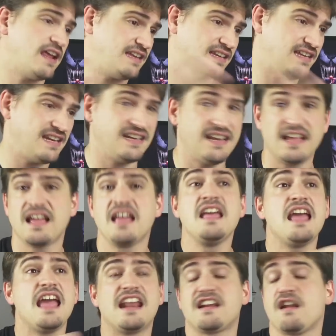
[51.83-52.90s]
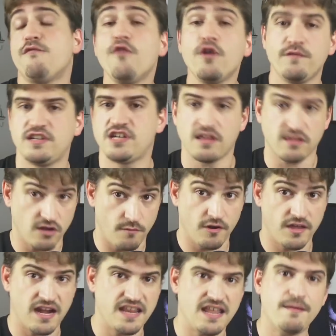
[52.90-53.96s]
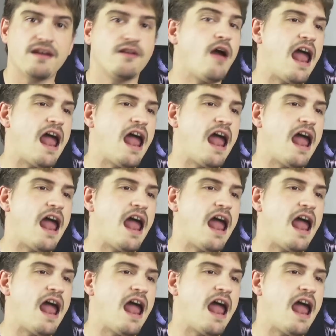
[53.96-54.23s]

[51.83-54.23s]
Steam Deck eh, refurbished, como quieras llamarlo.